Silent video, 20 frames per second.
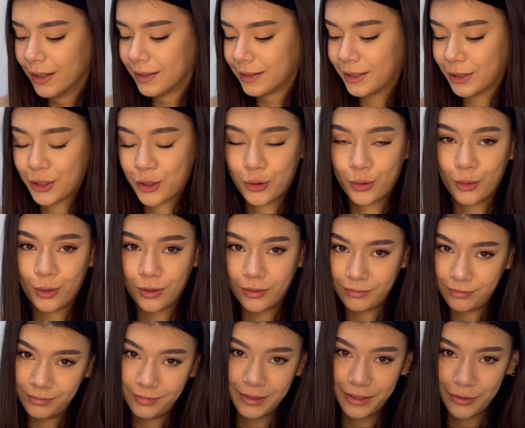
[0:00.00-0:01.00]
Так
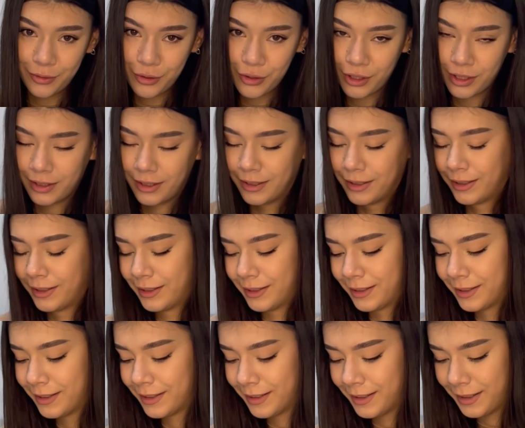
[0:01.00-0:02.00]
что, девочки,
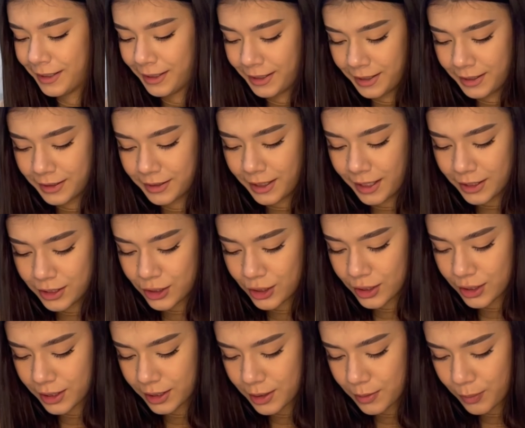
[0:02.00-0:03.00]
так,
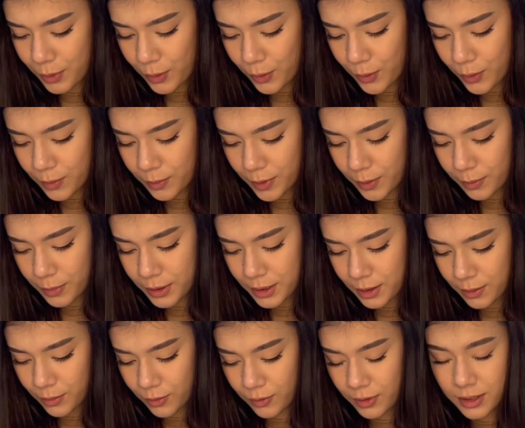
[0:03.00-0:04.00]
сейчас распакуем
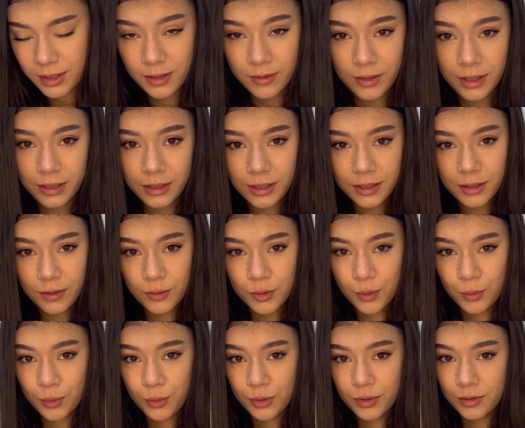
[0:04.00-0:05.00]
по-быстрому. У вас, наверное, это все
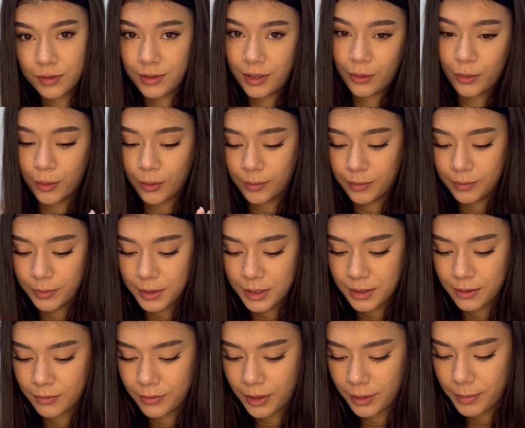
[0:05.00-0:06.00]
будет в таком
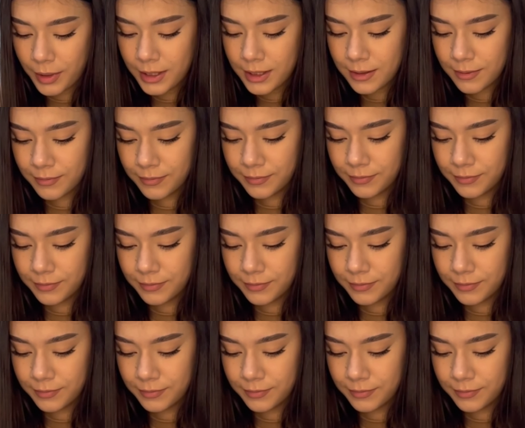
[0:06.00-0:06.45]
быстром формате.